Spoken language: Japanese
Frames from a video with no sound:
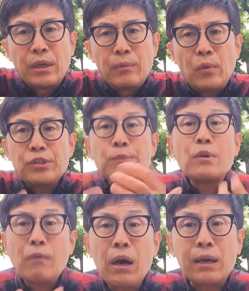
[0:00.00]
もう自
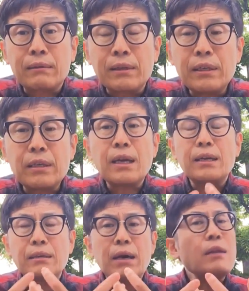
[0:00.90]
分は分かった。1
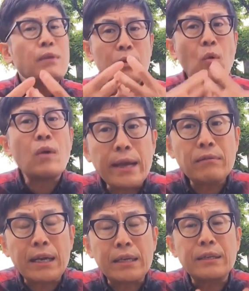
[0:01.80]
回、あるいは5回
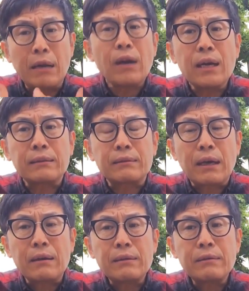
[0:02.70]
ぐらい聞いたら分かった。
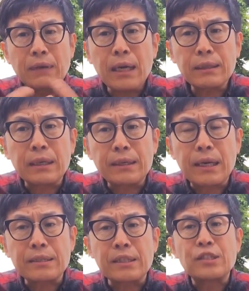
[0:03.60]
分かった、理
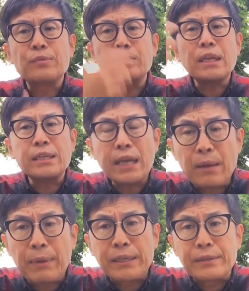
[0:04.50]
解した。自分なりにや
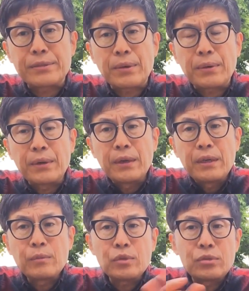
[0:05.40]
ればいいんですよ。
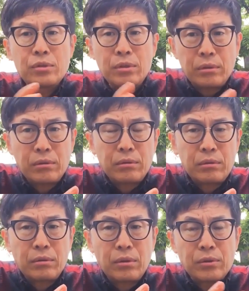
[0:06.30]
もうずっ
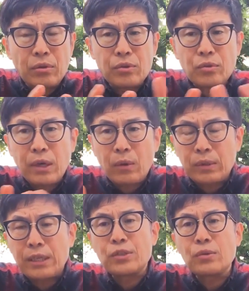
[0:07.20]
とその人が
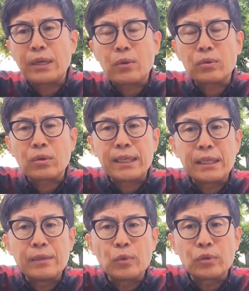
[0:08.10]
同じようなことが
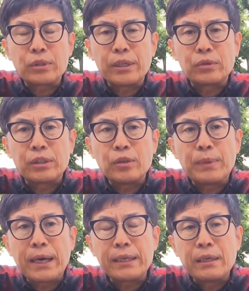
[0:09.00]
根に持っているっていう場合、